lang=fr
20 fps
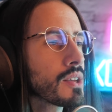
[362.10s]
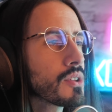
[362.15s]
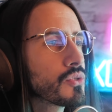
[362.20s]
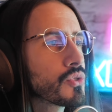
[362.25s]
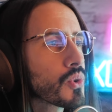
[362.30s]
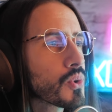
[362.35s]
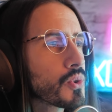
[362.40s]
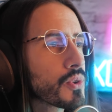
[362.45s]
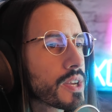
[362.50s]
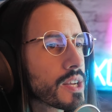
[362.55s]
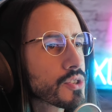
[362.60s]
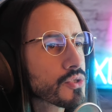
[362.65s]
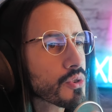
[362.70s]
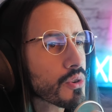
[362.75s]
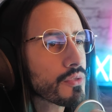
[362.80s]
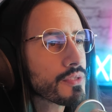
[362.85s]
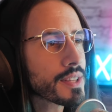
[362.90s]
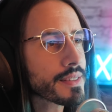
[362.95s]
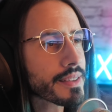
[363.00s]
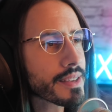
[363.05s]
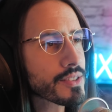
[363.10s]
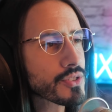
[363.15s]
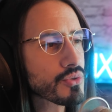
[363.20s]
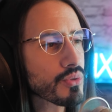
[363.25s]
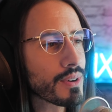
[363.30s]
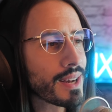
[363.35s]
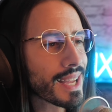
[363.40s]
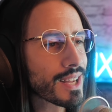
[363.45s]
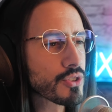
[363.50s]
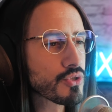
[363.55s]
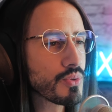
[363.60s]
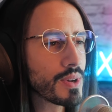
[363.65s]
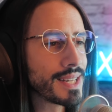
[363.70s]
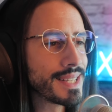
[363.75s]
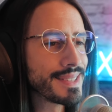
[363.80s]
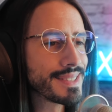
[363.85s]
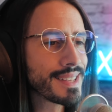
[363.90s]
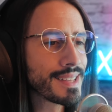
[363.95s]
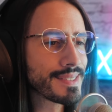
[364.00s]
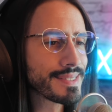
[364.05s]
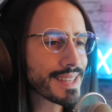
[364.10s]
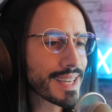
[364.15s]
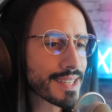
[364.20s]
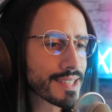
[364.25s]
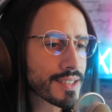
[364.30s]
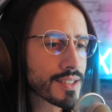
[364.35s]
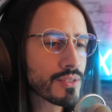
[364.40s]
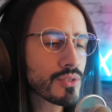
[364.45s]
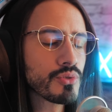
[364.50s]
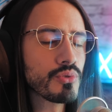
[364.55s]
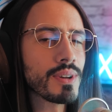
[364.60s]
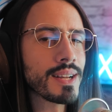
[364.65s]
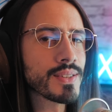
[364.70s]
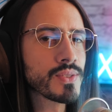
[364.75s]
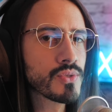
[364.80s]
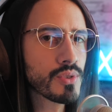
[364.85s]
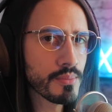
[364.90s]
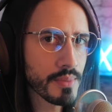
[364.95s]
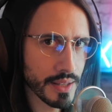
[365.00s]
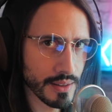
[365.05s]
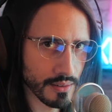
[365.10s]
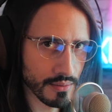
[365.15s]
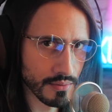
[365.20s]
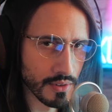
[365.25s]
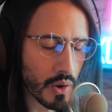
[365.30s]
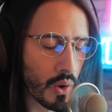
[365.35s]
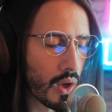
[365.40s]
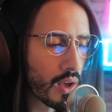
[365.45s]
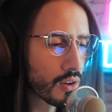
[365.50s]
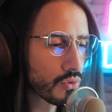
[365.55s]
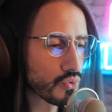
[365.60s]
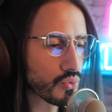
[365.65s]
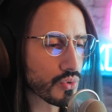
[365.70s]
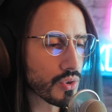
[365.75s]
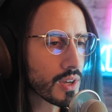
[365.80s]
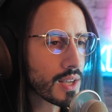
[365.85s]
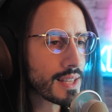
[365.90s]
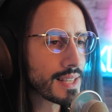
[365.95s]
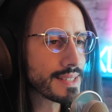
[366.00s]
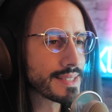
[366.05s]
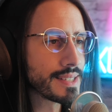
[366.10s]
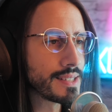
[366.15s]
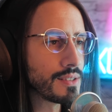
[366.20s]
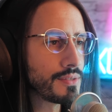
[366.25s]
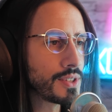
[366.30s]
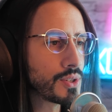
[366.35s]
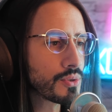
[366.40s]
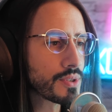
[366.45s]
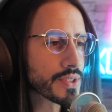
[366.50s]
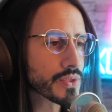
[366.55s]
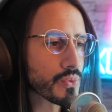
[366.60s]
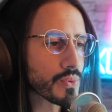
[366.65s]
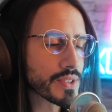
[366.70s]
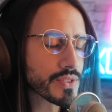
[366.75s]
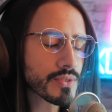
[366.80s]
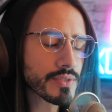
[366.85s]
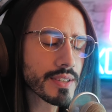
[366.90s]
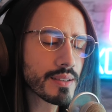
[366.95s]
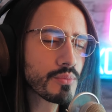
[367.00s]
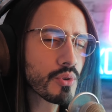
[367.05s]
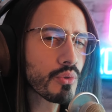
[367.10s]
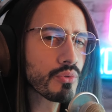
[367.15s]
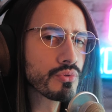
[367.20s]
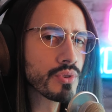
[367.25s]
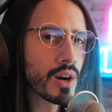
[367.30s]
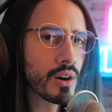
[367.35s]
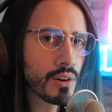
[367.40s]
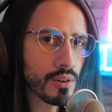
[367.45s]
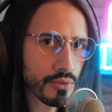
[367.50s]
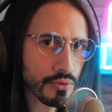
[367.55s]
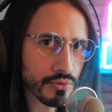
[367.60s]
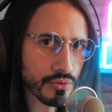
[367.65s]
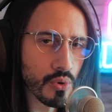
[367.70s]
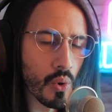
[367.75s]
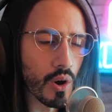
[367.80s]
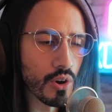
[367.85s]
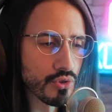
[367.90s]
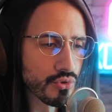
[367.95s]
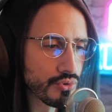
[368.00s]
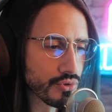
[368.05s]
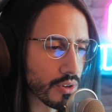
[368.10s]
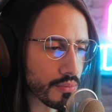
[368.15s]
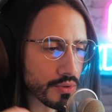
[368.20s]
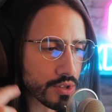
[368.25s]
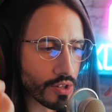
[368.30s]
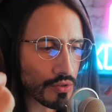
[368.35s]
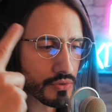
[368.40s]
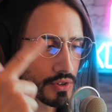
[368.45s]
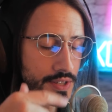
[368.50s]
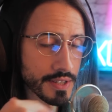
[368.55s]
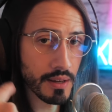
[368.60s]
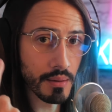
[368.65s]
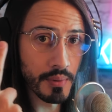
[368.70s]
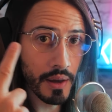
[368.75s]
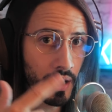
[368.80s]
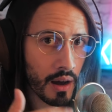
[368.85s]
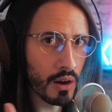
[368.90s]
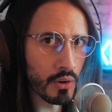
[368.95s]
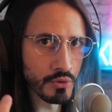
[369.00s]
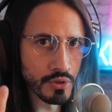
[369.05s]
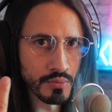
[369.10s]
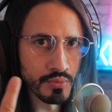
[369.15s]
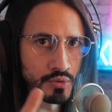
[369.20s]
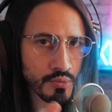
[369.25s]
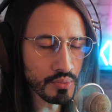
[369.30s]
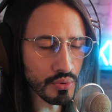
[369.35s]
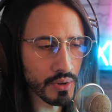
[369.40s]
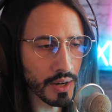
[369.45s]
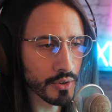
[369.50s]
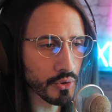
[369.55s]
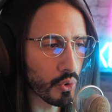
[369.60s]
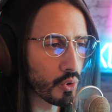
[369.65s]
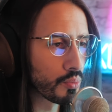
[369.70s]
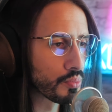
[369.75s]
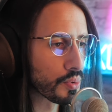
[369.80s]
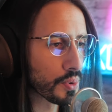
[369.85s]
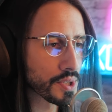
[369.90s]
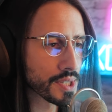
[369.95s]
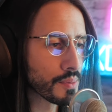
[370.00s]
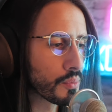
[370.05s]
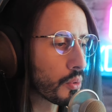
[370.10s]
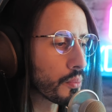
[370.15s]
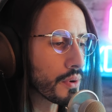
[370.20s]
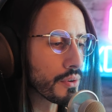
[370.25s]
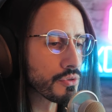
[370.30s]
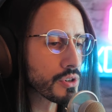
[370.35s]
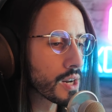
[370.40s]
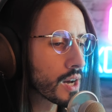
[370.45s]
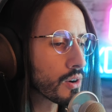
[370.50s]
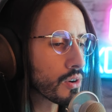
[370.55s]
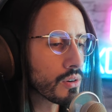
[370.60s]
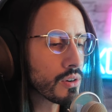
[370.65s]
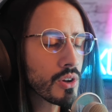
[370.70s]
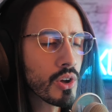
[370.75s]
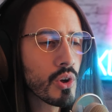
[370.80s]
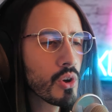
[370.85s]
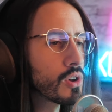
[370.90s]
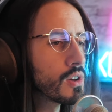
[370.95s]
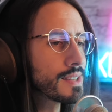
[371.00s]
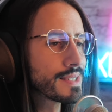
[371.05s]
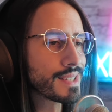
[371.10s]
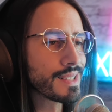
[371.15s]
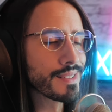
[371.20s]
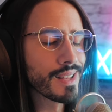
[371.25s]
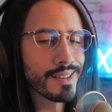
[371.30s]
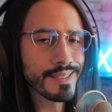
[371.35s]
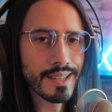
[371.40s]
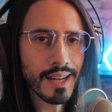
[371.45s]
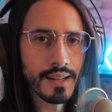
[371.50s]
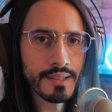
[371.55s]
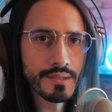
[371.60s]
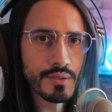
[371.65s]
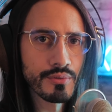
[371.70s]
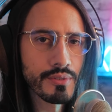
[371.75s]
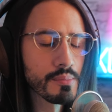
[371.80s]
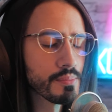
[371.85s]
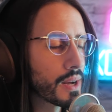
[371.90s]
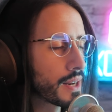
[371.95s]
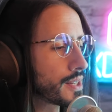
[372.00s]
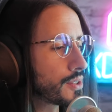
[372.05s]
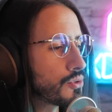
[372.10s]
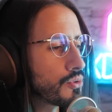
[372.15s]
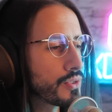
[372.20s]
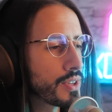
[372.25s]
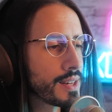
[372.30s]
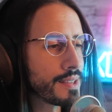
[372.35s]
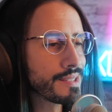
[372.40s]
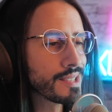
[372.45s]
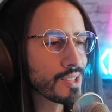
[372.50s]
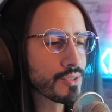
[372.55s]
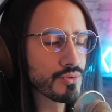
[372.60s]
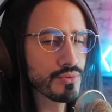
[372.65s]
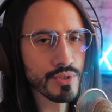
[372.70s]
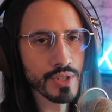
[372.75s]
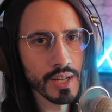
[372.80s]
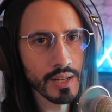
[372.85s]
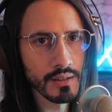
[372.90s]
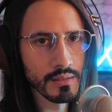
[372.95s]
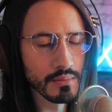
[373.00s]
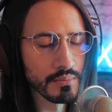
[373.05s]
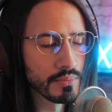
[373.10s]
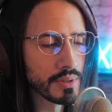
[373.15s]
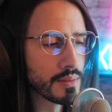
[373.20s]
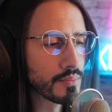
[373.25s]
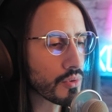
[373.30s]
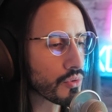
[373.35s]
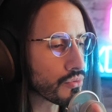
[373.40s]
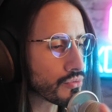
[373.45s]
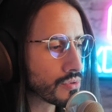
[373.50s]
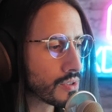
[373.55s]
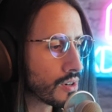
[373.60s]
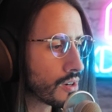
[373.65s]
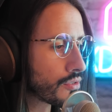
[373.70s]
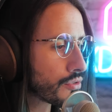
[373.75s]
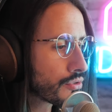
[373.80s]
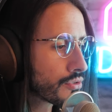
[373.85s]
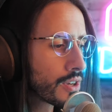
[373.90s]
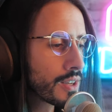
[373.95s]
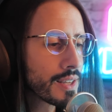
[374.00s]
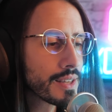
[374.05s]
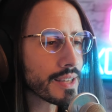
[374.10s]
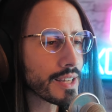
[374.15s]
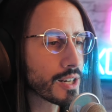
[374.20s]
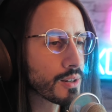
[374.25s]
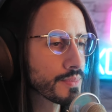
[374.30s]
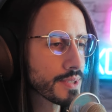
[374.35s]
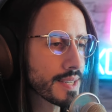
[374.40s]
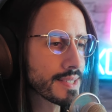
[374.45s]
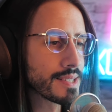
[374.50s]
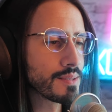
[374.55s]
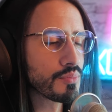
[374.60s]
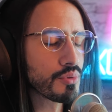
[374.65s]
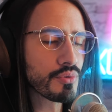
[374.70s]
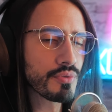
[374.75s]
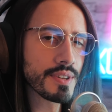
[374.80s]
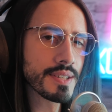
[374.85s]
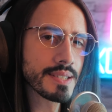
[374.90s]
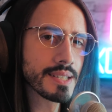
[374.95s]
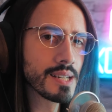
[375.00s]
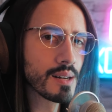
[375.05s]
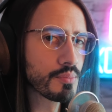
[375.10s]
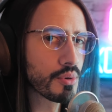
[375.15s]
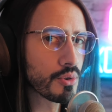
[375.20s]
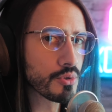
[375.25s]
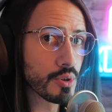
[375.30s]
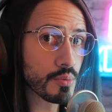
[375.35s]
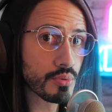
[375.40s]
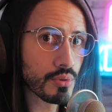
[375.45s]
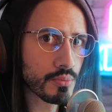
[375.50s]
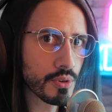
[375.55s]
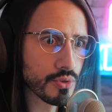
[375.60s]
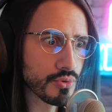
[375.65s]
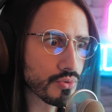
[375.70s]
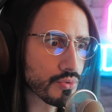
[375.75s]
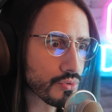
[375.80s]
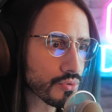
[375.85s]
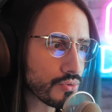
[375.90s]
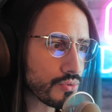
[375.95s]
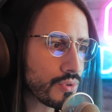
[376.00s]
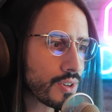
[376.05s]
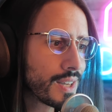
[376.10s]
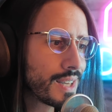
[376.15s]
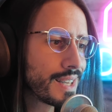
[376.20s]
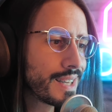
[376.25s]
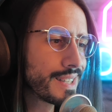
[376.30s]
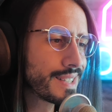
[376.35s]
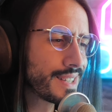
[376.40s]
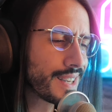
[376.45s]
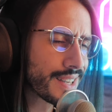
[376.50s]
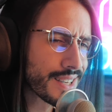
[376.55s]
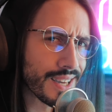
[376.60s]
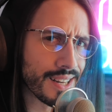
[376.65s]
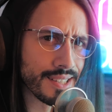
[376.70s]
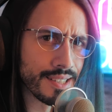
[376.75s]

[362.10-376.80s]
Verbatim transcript: dans lequel je reviendrai sur l'actualité tech de la semaine. Donc c'est des vidéos qui seront essentiellement en voix off, il y aura juste un petit face caméra au début pour l'intro pour dire bon ben voilà, c'est telle date, on va parler de tel et tel sujet, bim, voix off, et comme ça c'est plus facile à produire pour moi du contenu qui